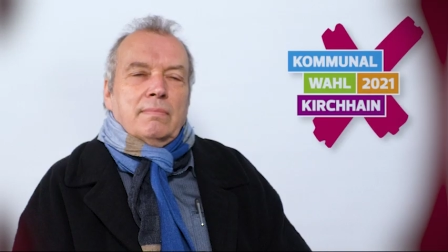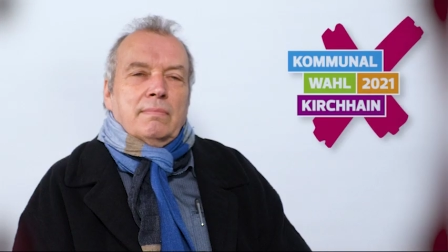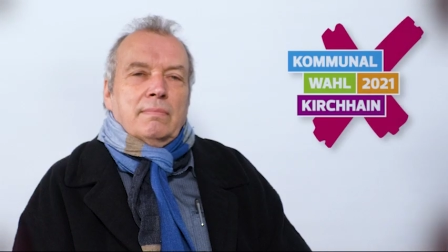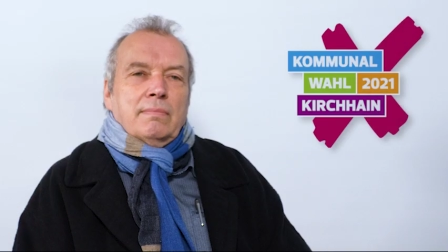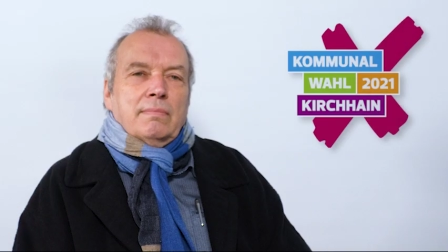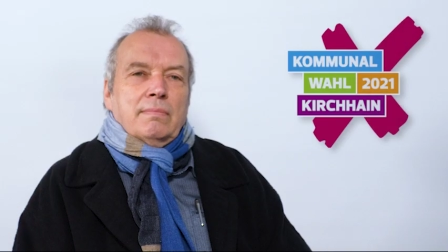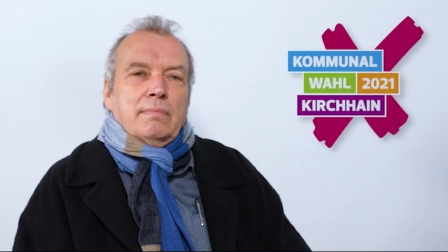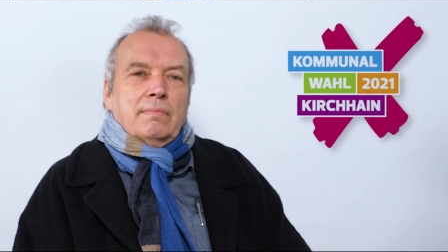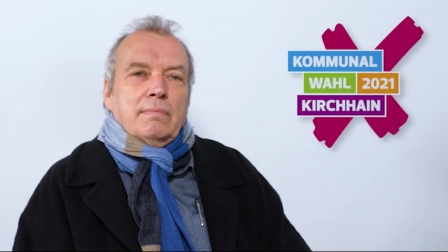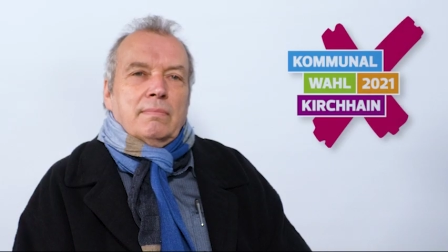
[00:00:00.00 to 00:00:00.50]

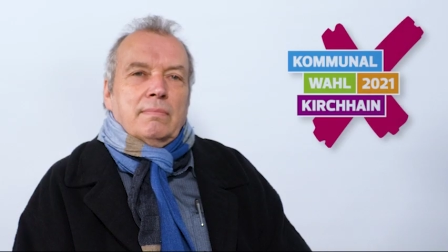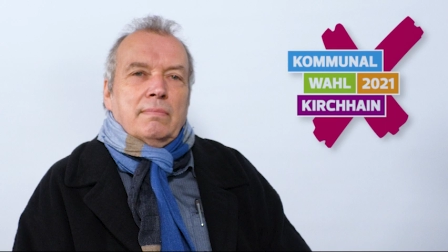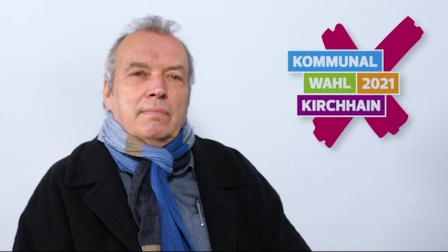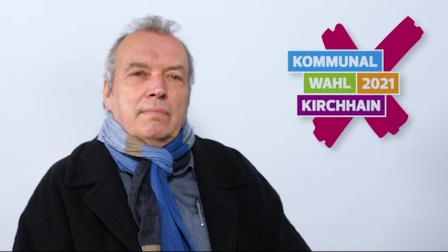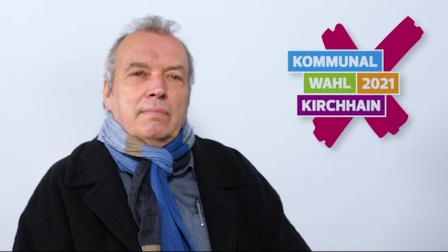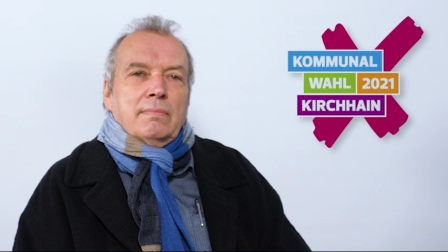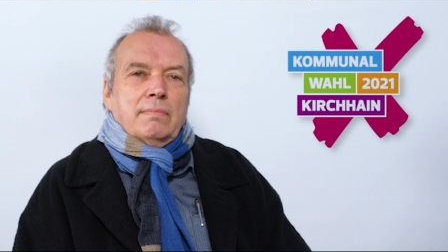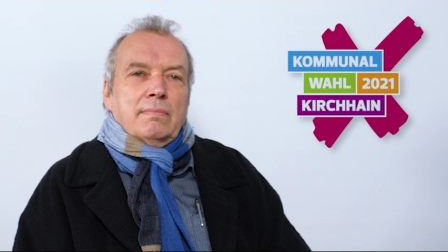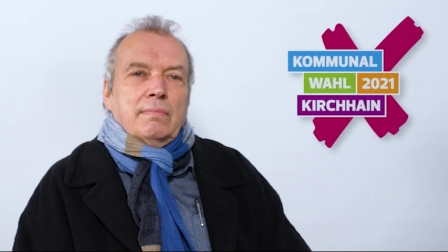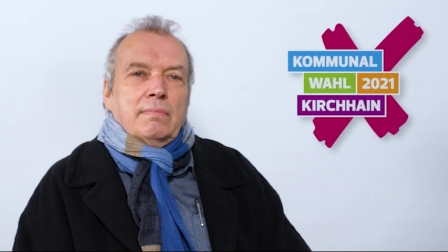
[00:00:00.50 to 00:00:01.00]
trittst du bei
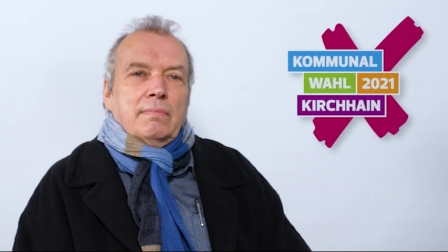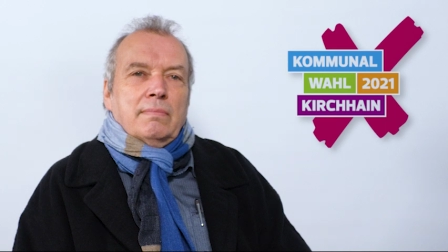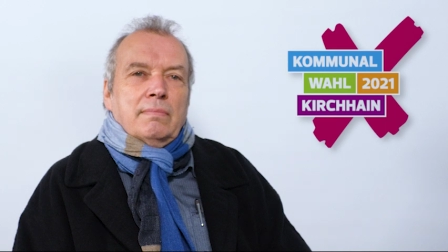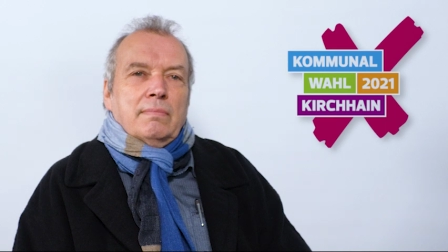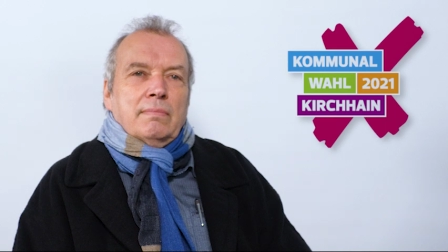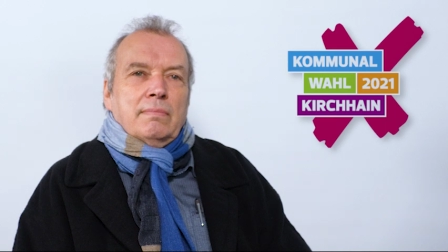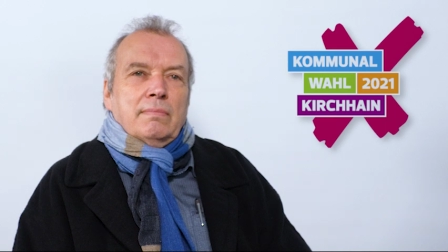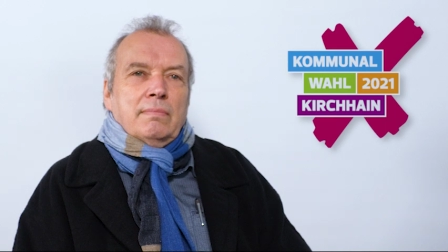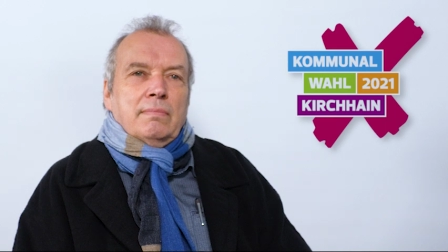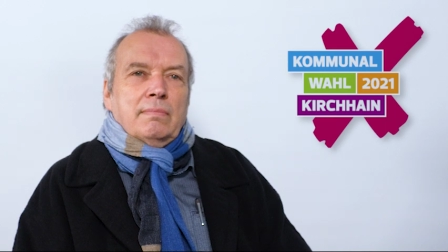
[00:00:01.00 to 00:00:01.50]
dieser Wahl
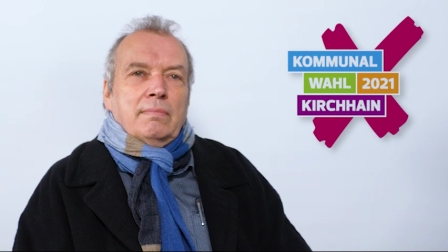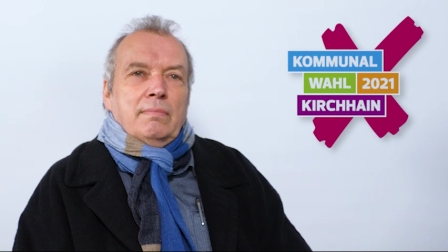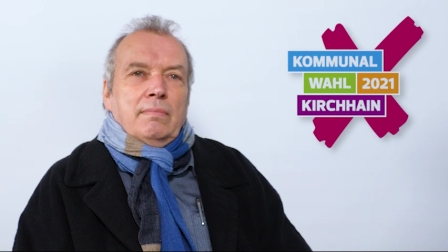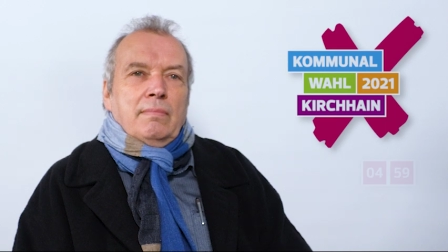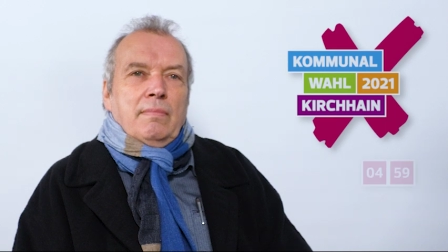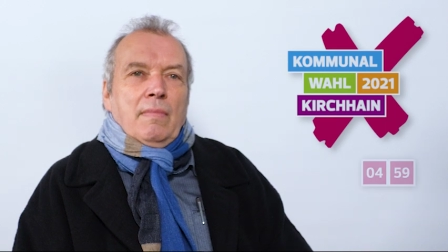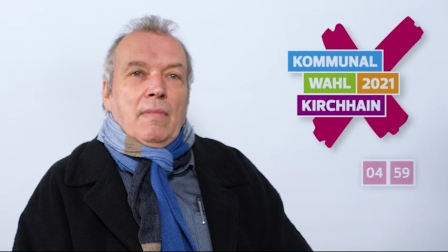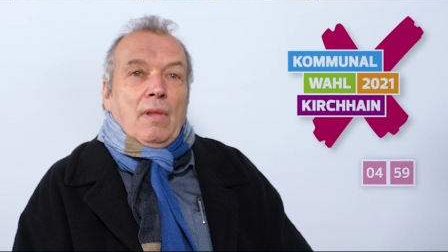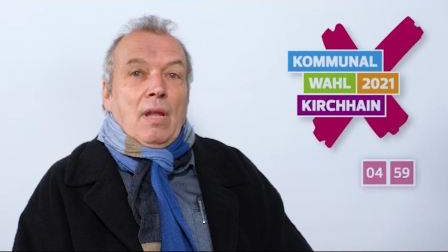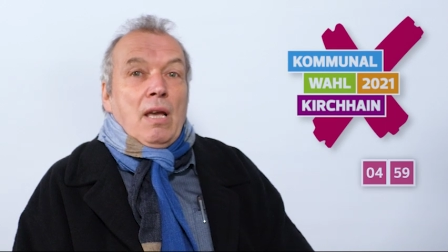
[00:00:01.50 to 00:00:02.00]
an?
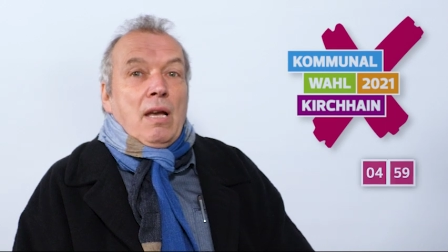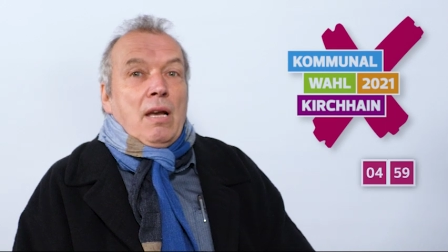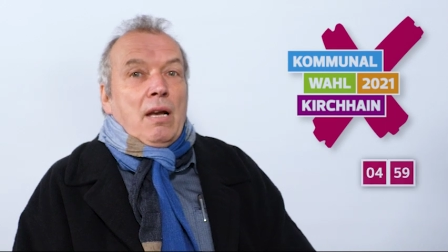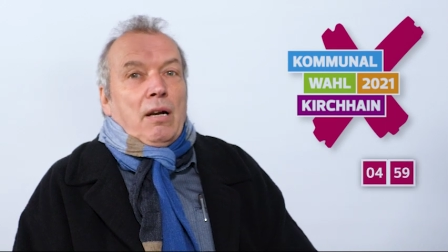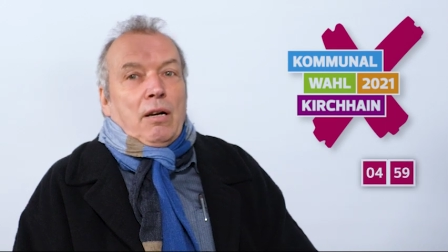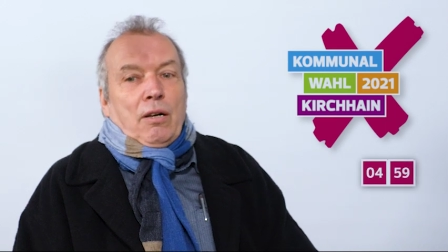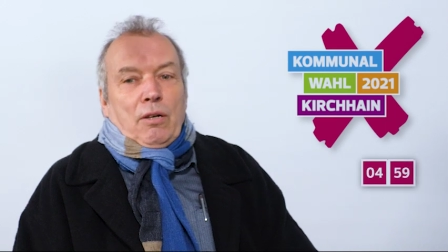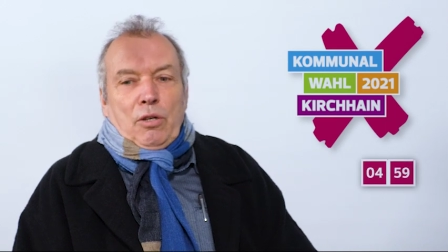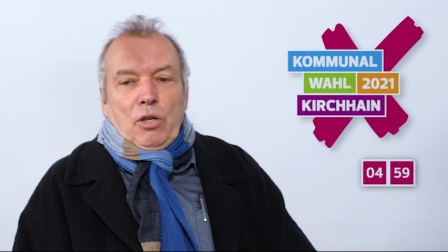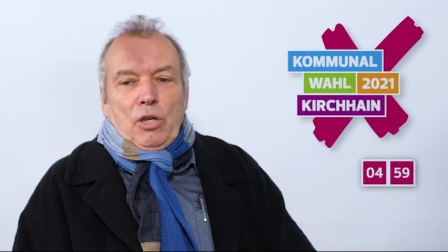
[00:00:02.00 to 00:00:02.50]

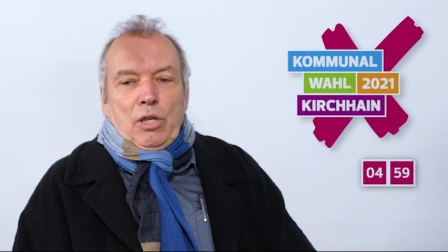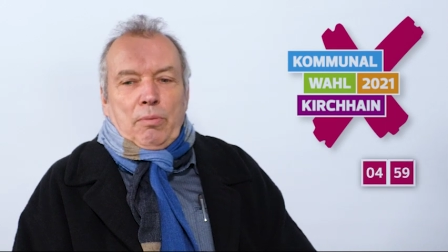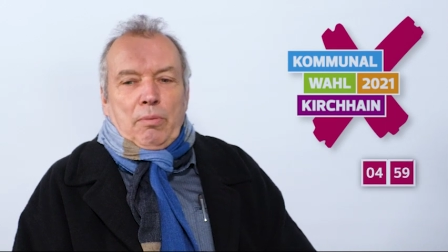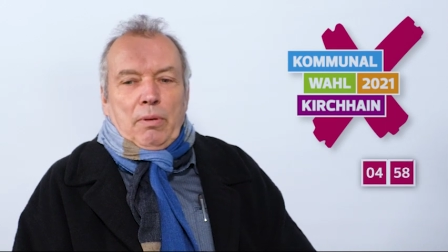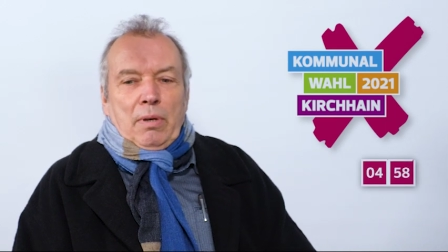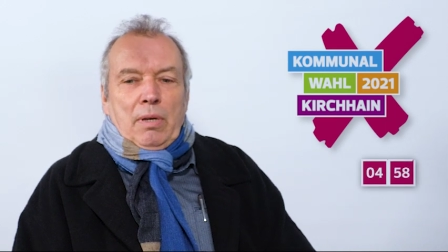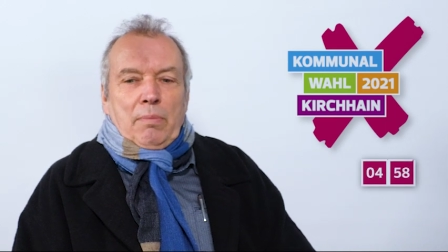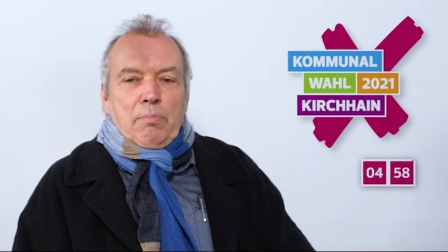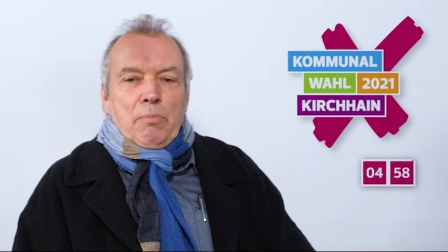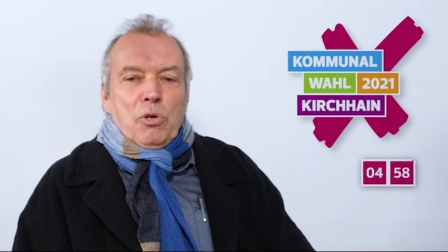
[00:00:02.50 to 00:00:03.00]
Ich
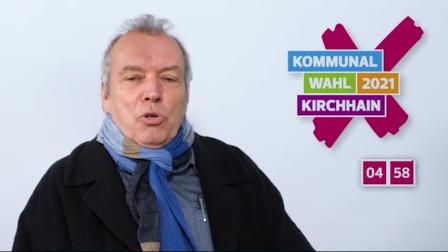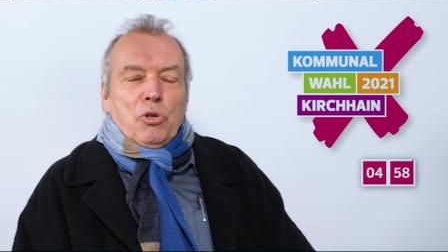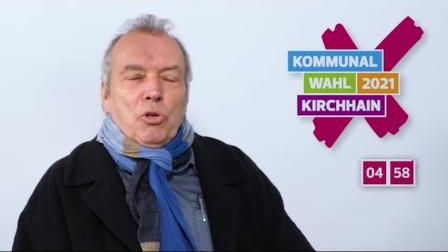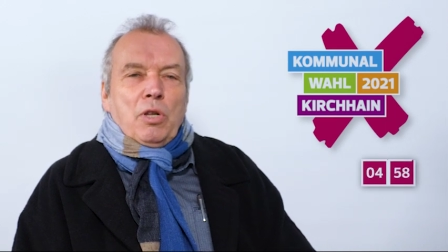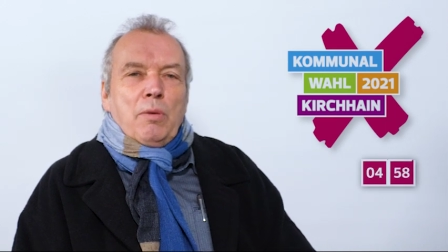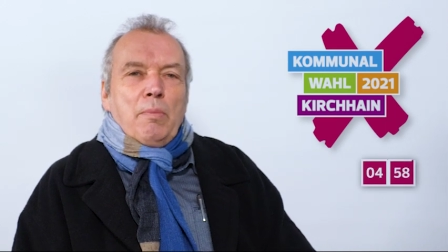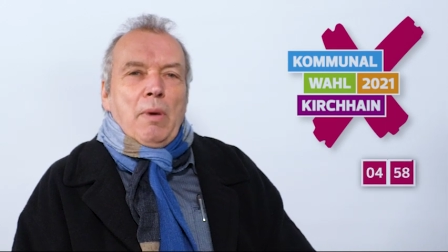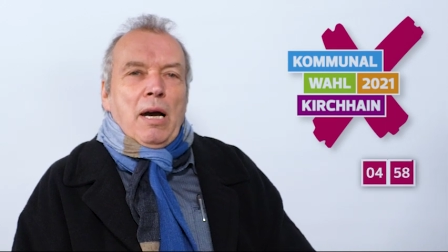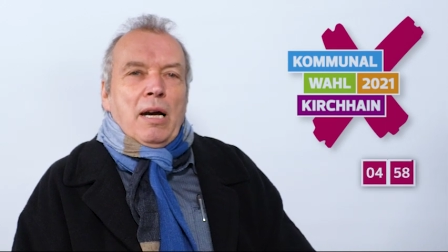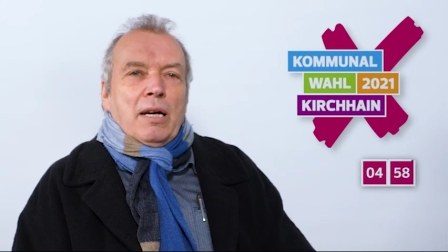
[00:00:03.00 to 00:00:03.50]
habe mich
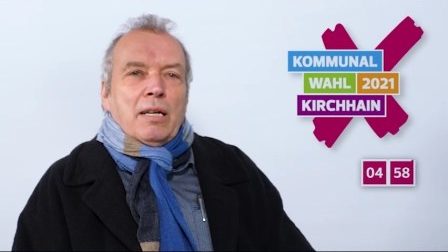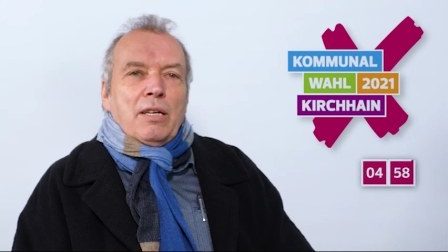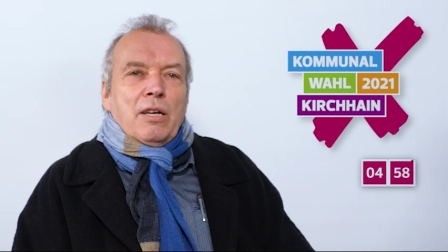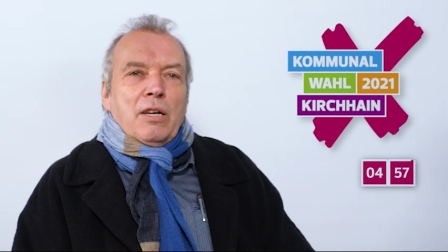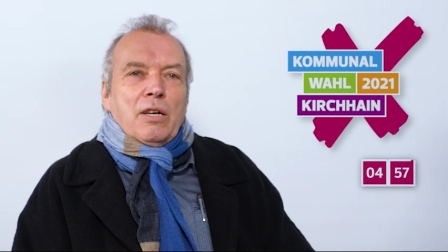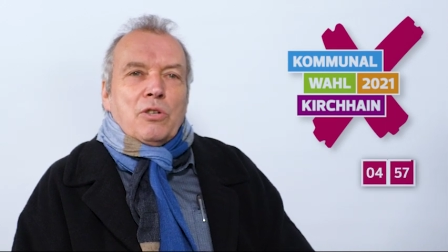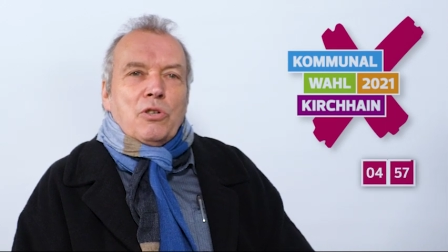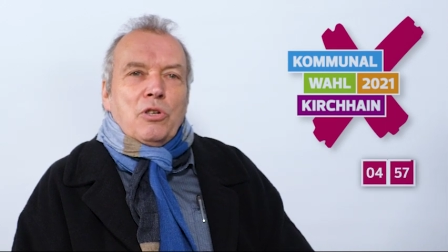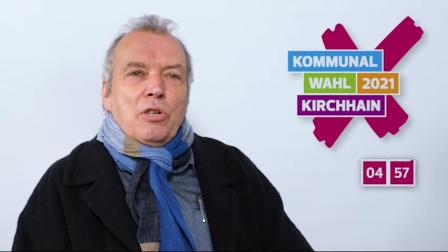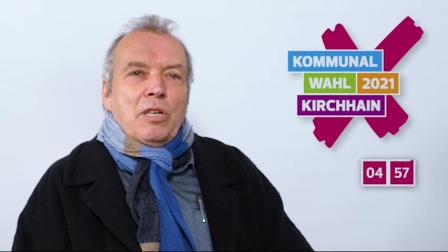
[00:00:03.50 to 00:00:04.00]
schon immer
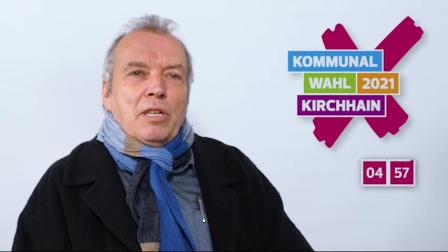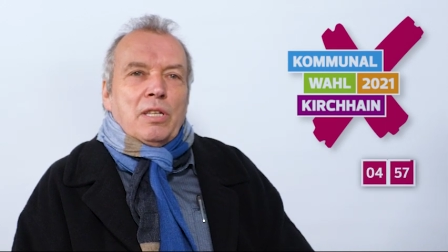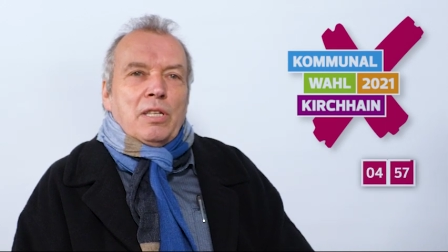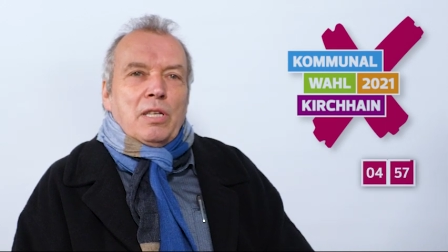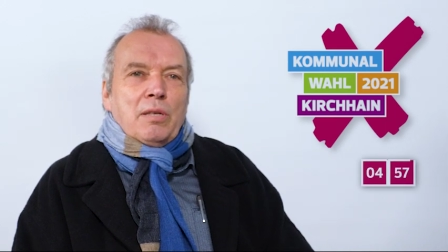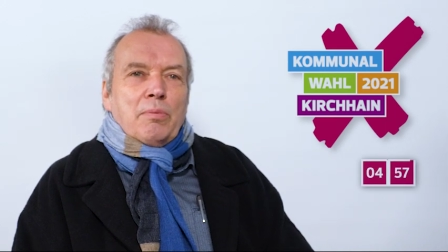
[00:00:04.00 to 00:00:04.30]
engagiert.